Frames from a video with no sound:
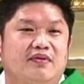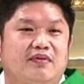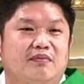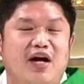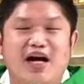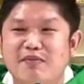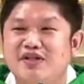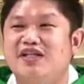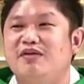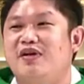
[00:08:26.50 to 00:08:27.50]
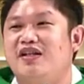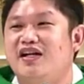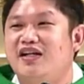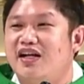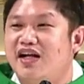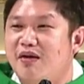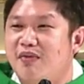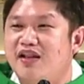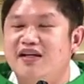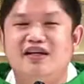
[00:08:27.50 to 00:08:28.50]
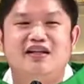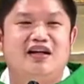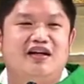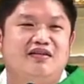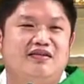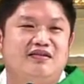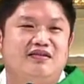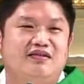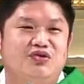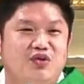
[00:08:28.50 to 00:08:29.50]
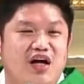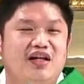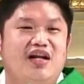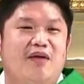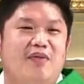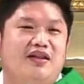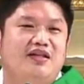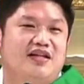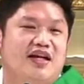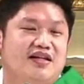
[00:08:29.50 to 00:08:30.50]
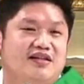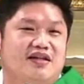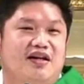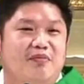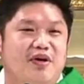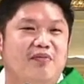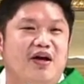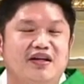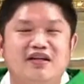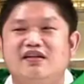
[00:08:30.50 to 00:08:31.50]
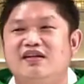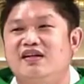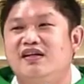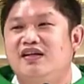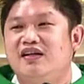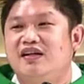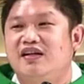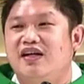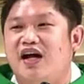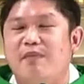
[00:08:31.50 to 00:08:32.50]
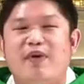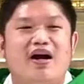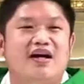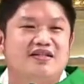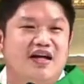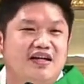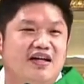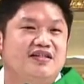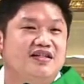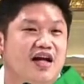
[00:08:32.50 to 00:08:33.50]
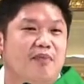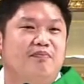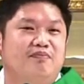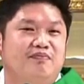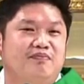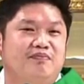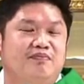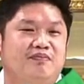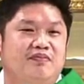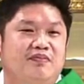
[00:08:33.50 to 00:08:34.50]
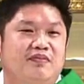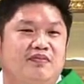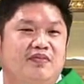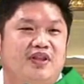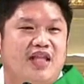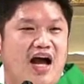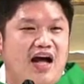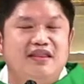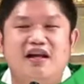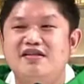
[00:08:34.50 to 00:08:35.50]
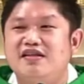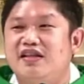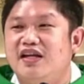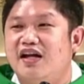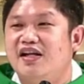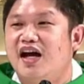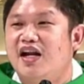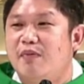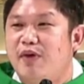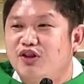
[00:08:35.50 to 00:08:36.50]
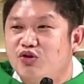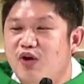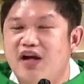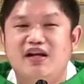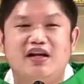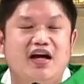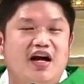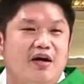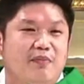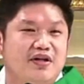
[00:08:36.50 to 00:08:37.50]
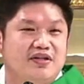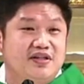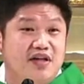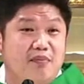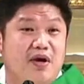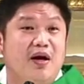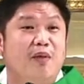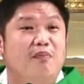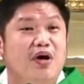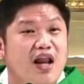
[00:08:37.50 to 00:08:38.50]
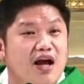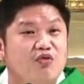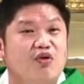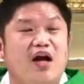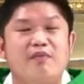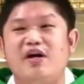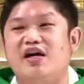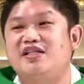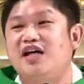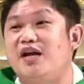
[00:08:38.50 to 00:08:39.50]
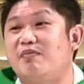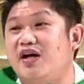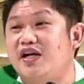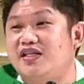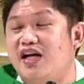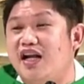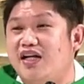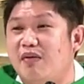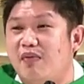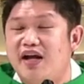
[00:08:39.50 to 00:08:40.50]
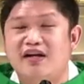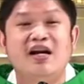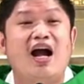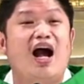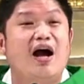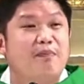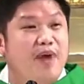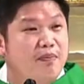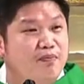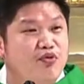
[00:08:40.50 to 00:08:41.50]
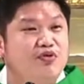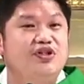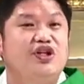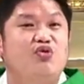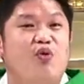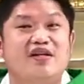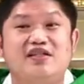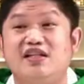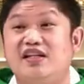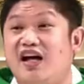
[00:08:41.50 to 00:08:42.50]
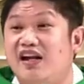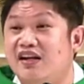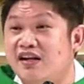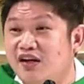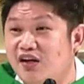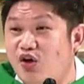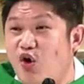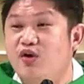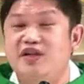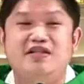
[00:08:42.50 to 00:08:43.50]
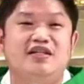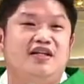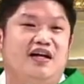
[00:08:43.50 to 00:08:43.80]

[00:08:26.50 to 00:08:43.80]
Maka menjadi pertanyaan dalam hati kita, juga di dalam hati saya secara pribadi, apakah saya siap taat dan setia di hadapan Tuhan dan di hadapan sesama, melakukan pekerjaan-pekerjaan yang baik, apapun situasi dan kondisinya.